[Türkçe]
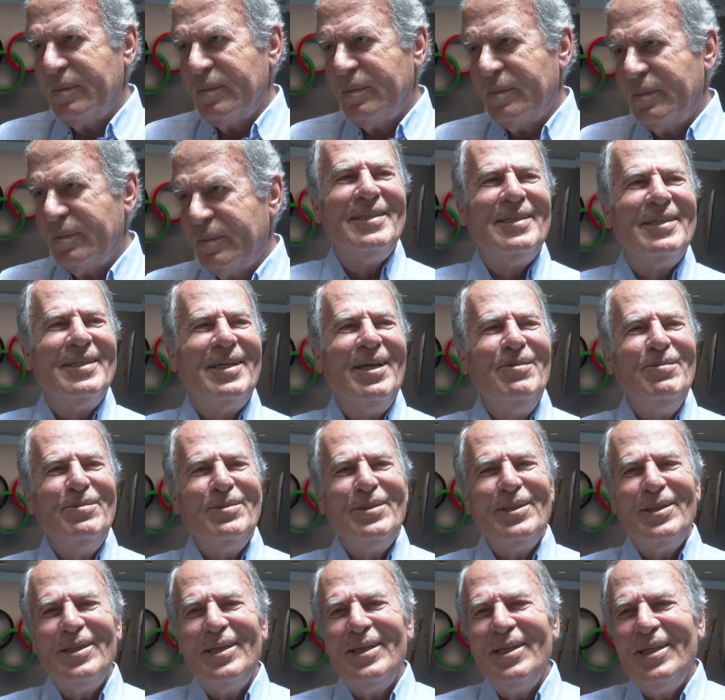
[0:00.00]
Evet. Tabii
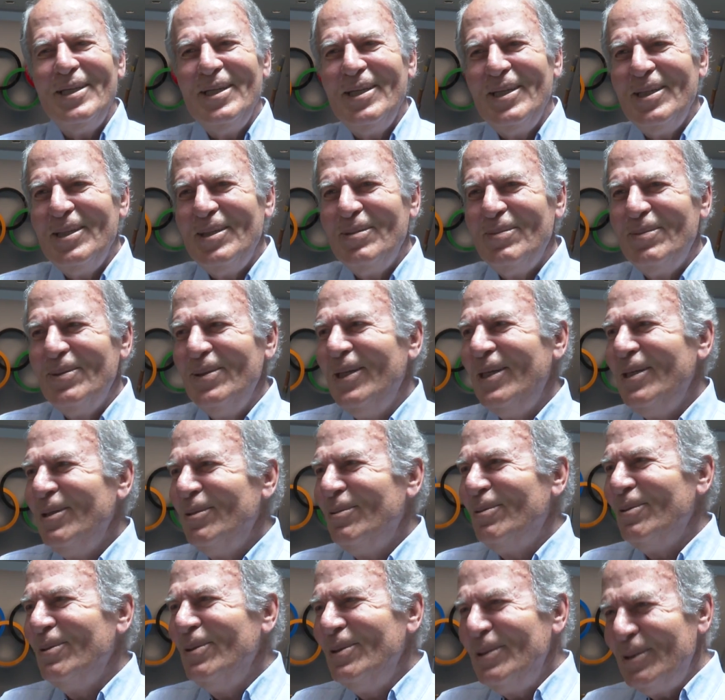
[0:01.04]
e,
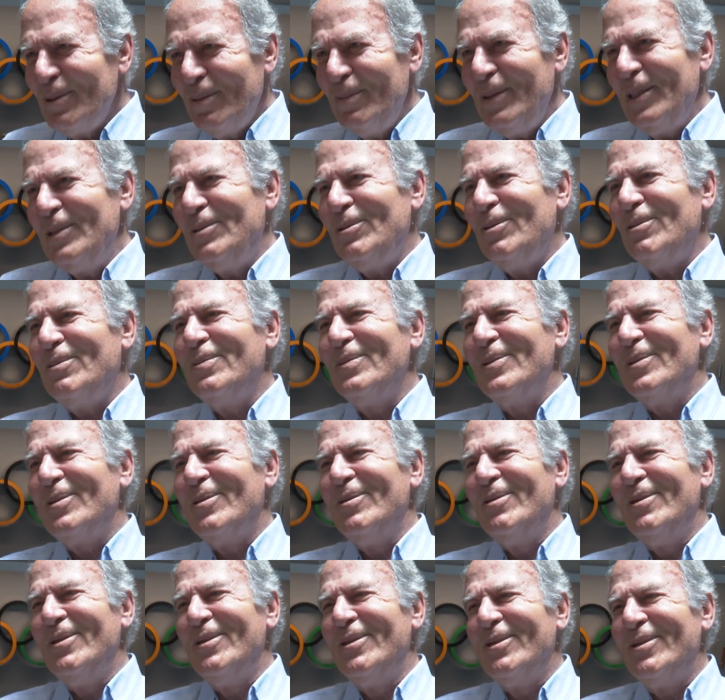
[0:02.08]
bunları duyunca ben çok
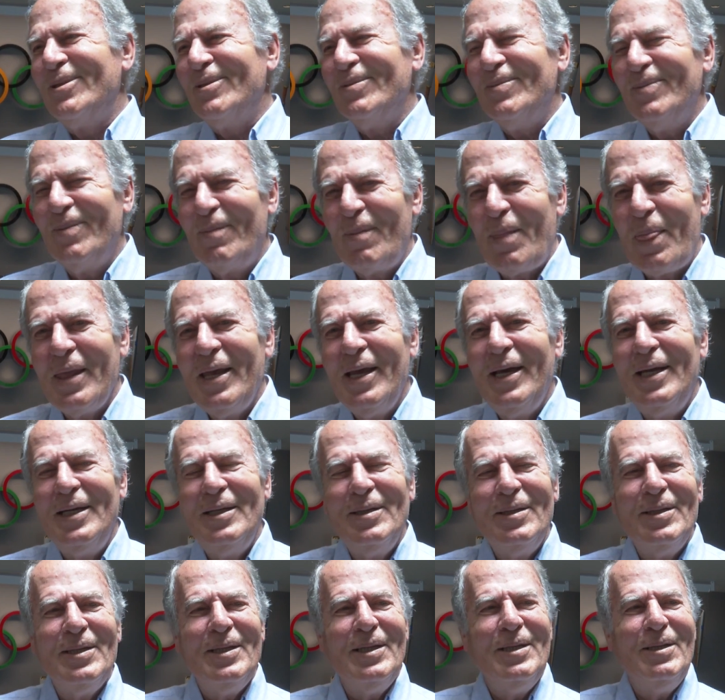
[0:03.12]
mutlu oluyorum. Yani
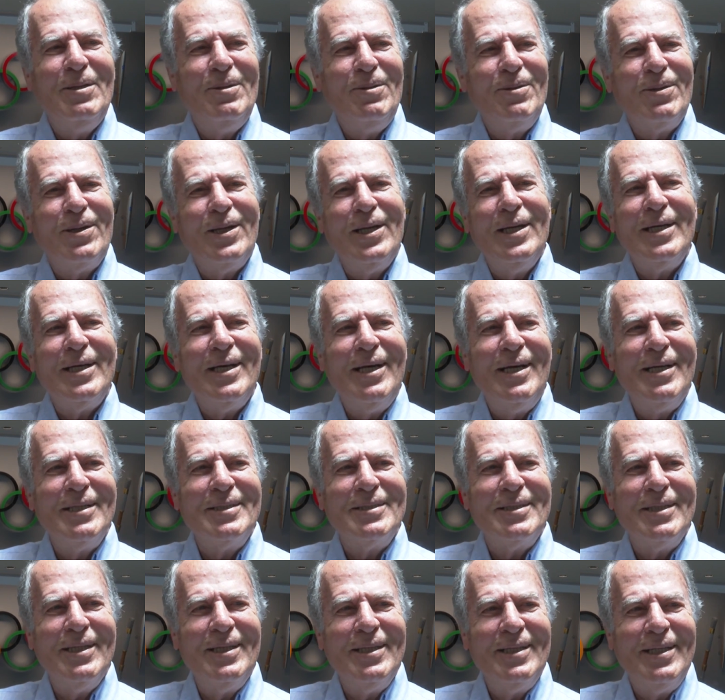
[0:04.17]
e, Okan'a
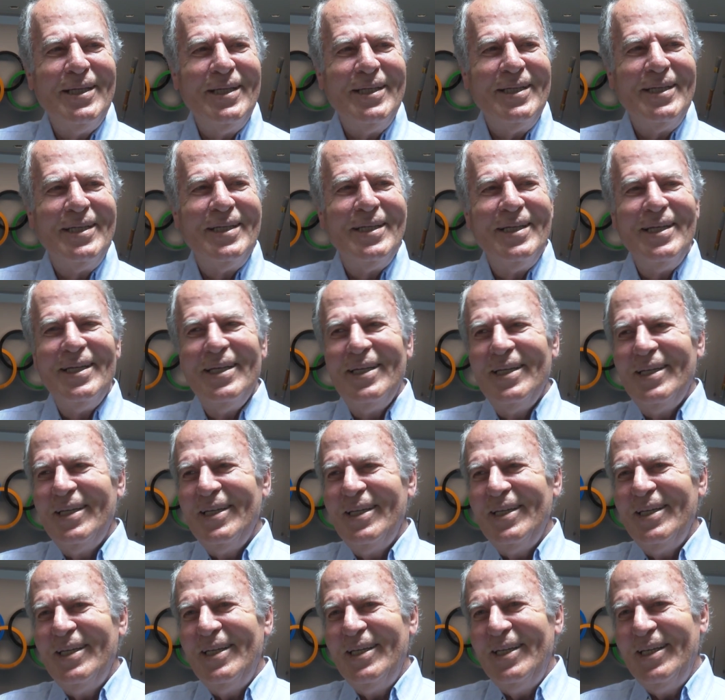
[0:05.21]
Galatasaray'da
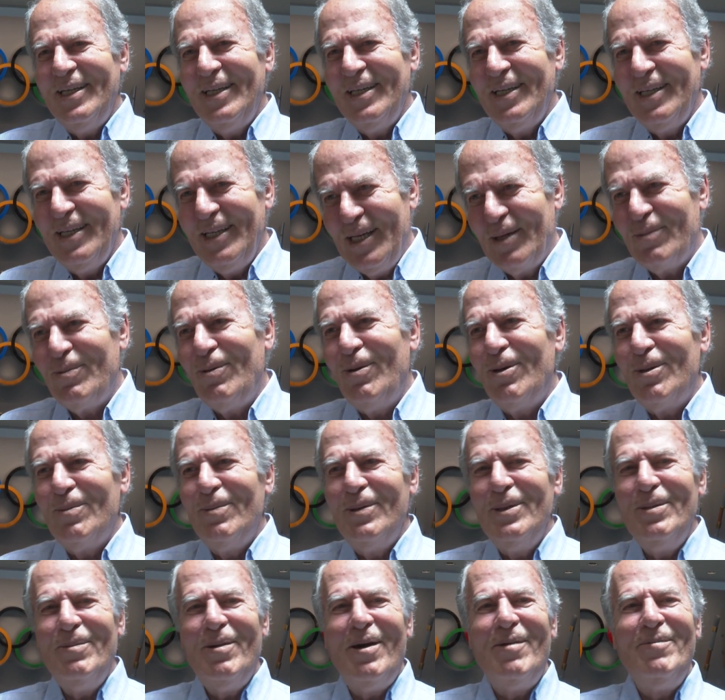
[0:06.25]
ilk
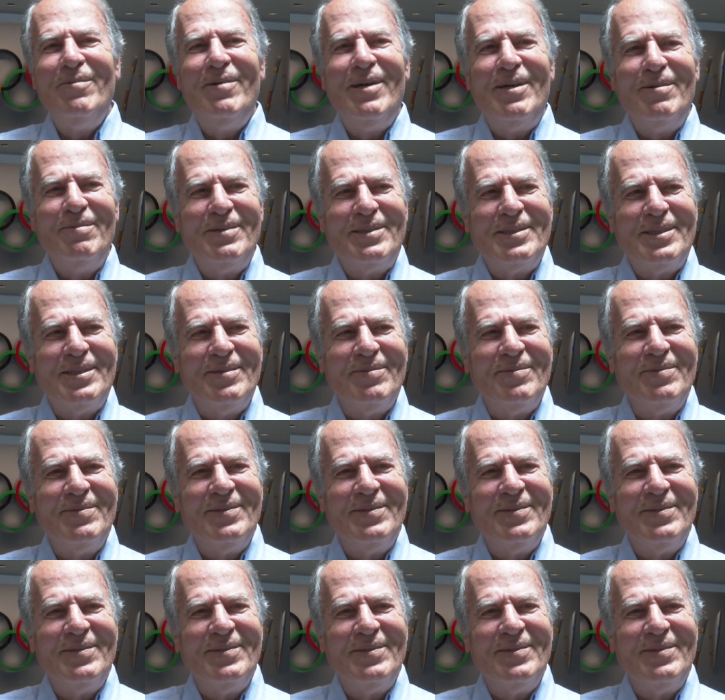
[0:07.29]
formayı ben vermiştim.